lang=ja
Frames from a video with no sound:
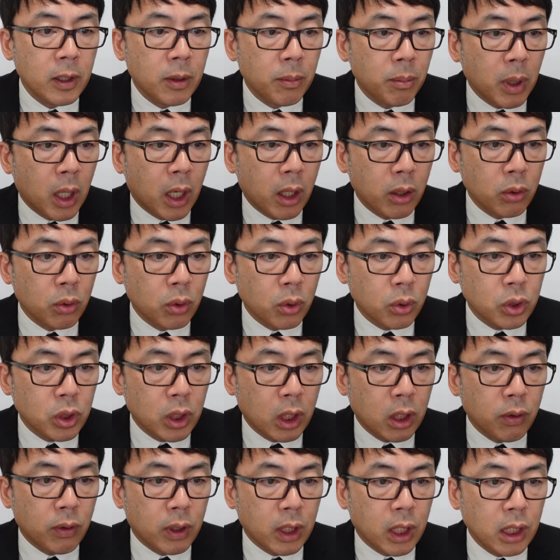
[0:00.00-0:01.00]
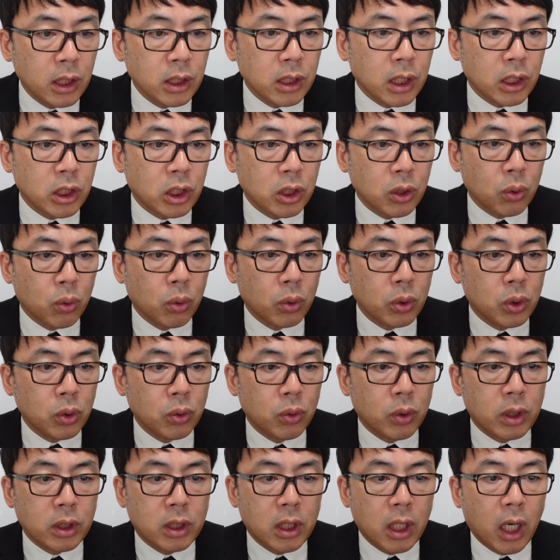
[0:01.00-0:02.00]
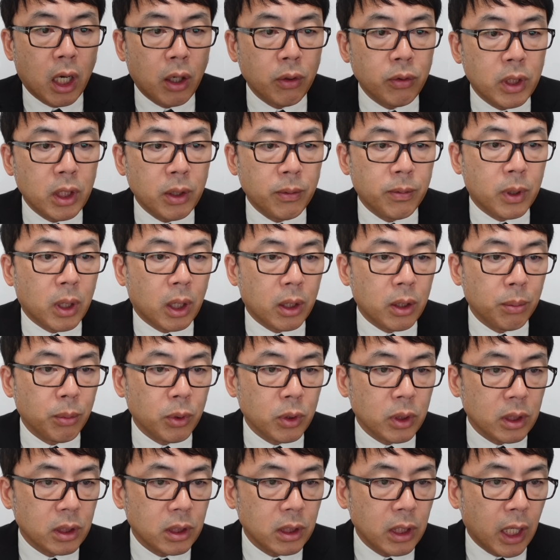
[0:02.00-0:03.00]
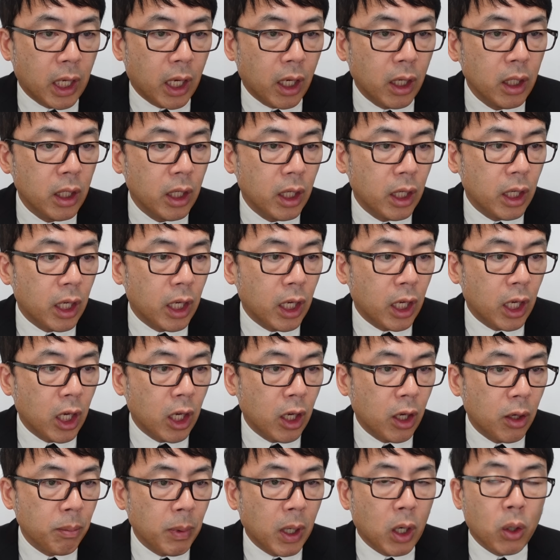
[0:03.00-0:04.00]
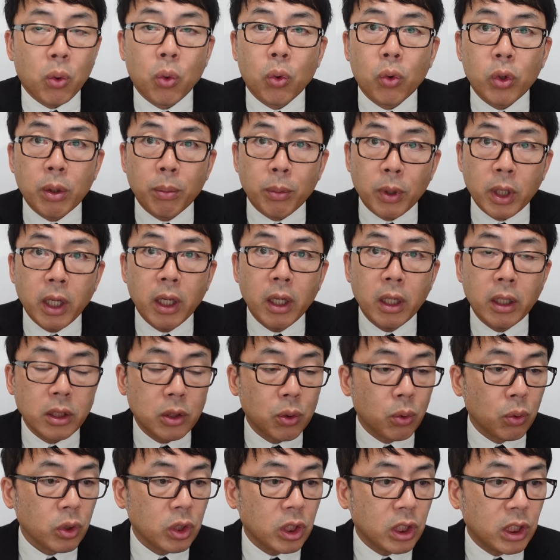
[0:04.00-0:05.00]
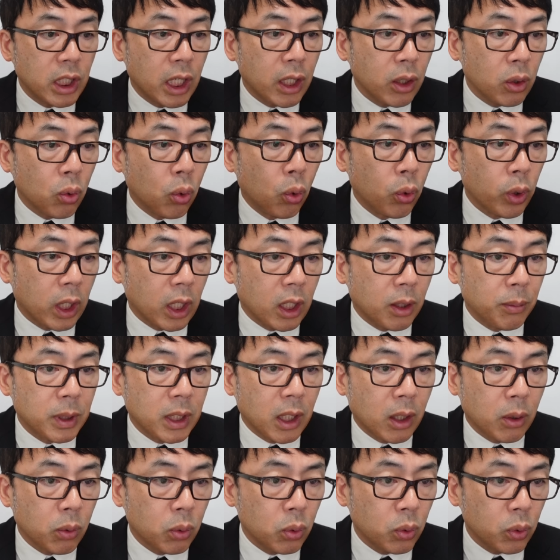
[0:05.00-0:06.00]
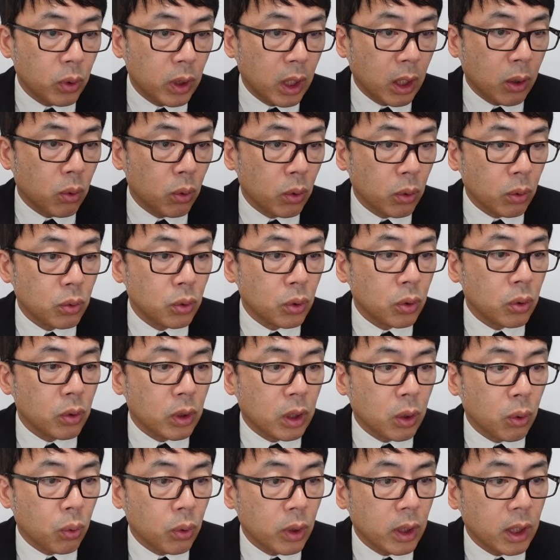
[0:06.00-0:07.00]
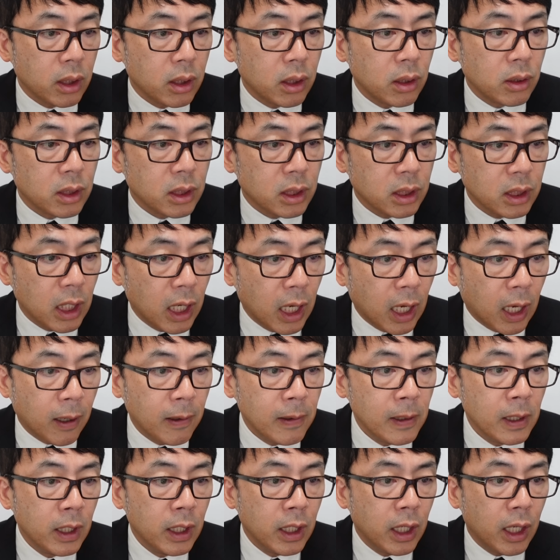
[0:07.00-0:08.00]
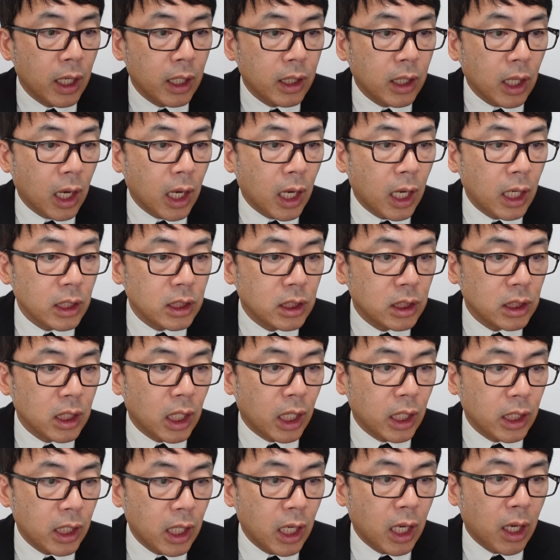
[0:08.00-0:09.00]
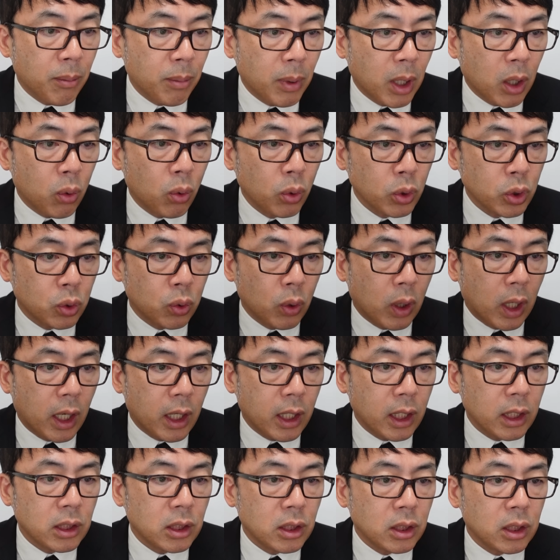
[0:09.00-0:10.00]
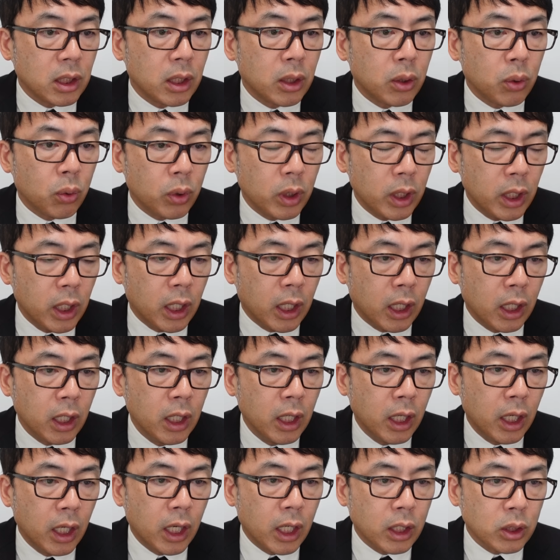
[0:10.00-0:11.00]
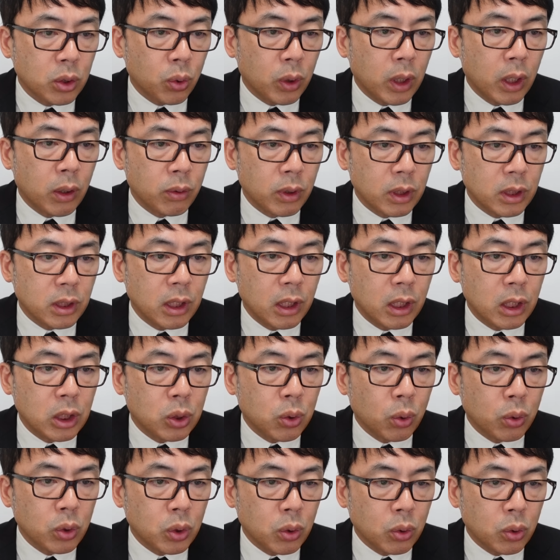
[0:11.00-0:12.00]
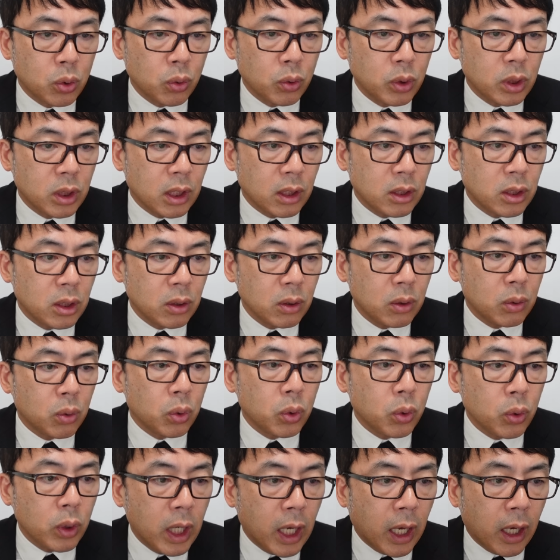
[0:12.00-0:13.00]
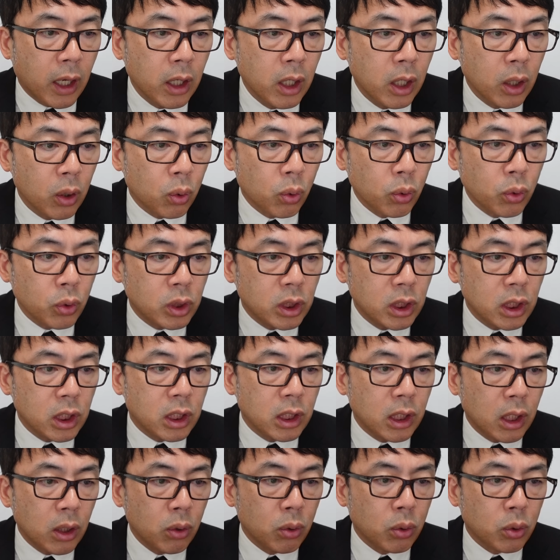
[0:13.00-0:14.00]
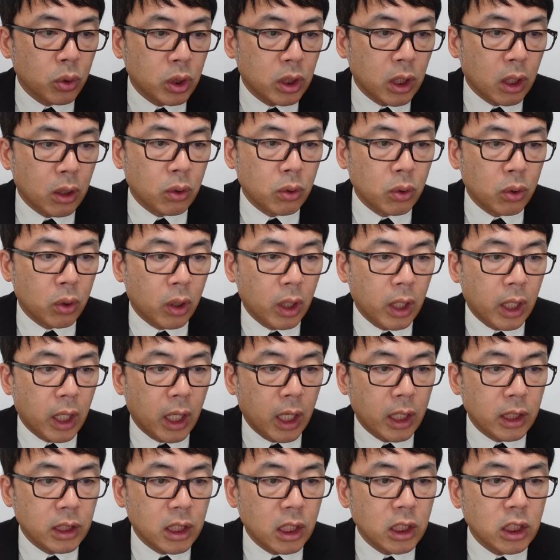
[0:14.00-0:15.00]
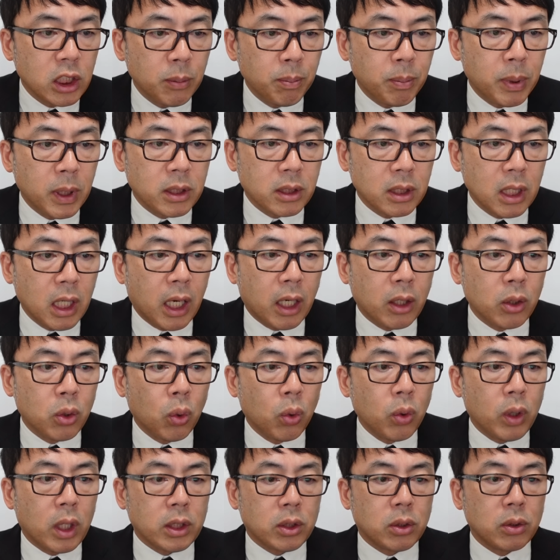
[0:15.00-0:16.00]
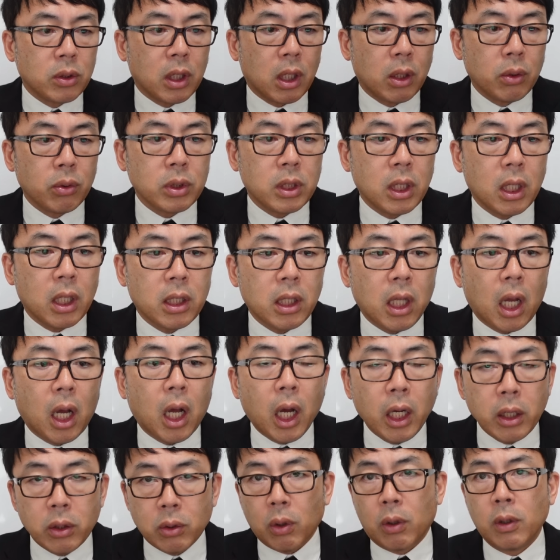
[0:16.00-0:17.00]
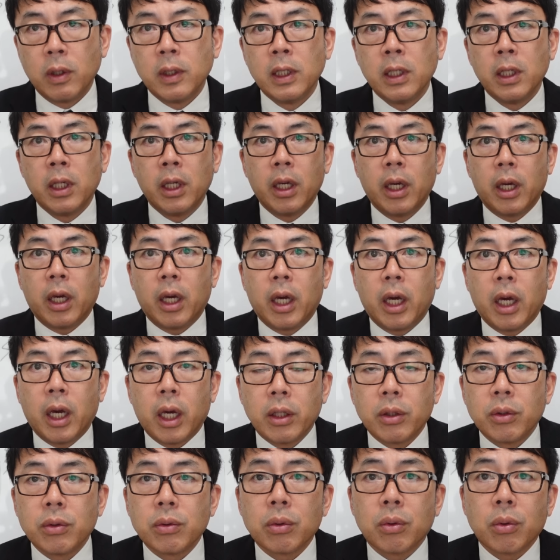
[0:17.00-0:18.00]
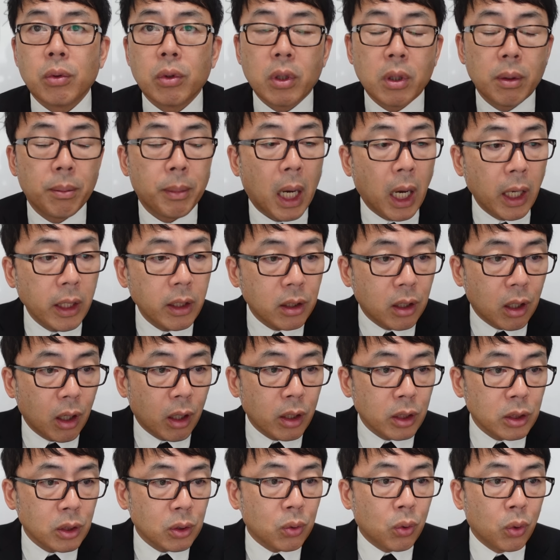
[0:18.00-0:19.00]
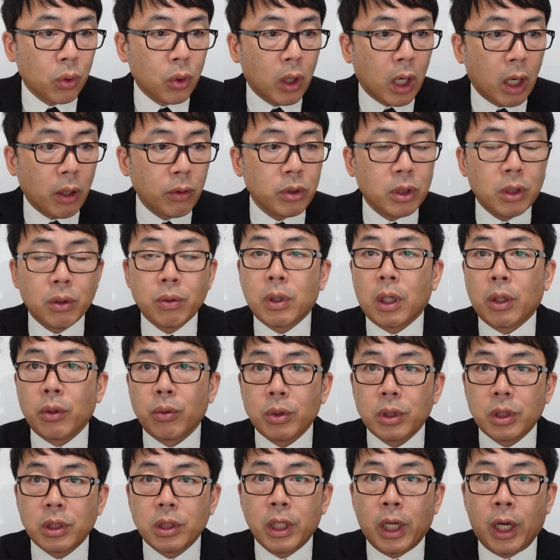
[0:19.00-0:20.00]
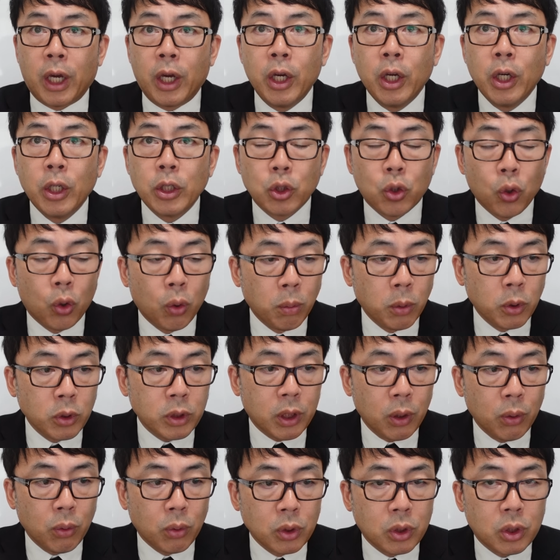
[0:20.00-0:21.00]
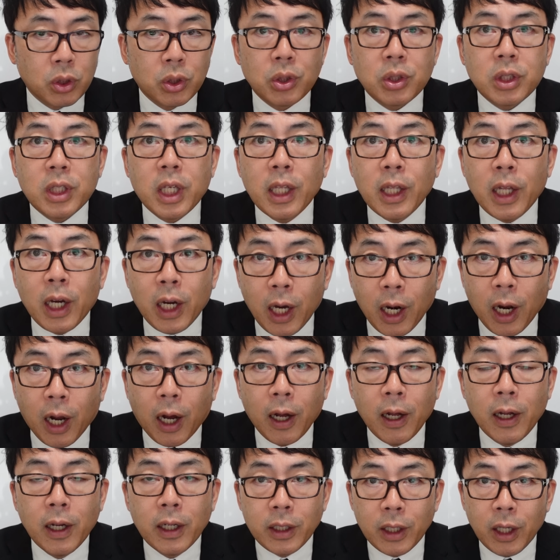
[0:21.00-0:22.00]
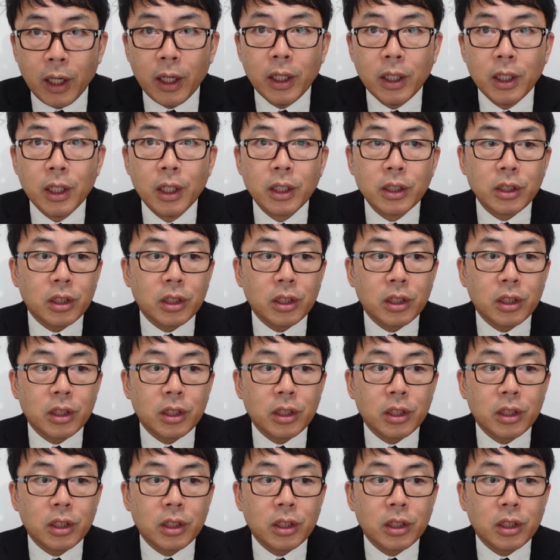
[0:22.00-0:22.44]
まあ、あの、ロシア軍は現在進行中のですね、アウディウカでもですね、えー、まあ、ここでもね、その支援攻撃みたいなことをね、この空軍機を行ってるんですが、えー、高い資材で、まあ、コストを払い続けており、えー、それらのですね、リソースの損失が続くことで、この地域でのロシア軍の、えー、前進ペースが鈍化する可能性が高いと、えー、いうことで、まあ、相変わらずこのアウディウカのですね、消耗戦を続けながら、ね。